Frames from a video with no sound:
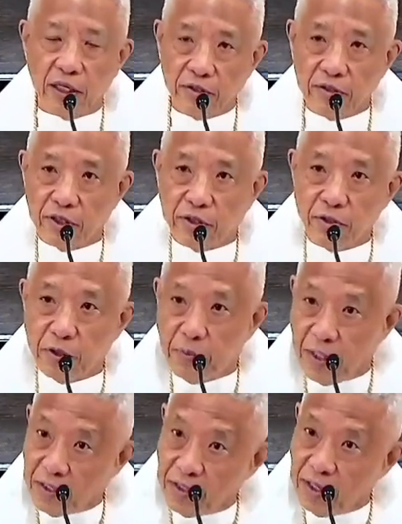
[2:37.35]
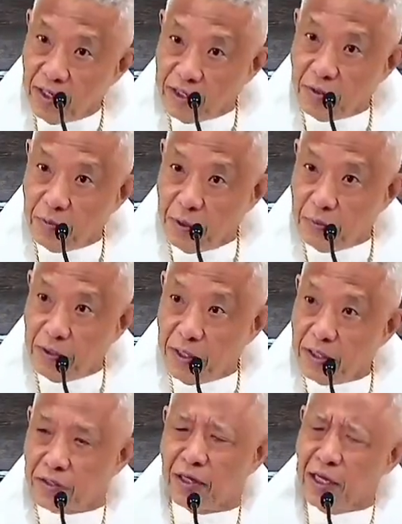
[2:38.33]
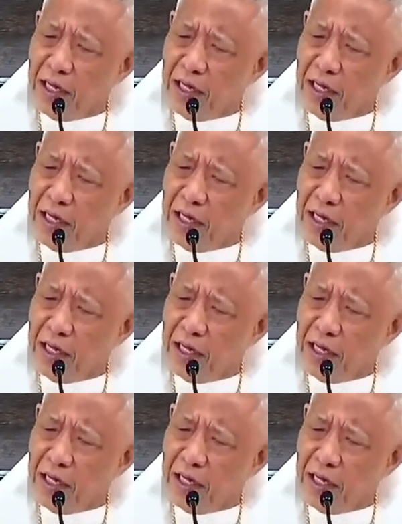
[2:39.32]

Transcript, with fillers: ayon sa survey, hindi lang sa Pilipinas,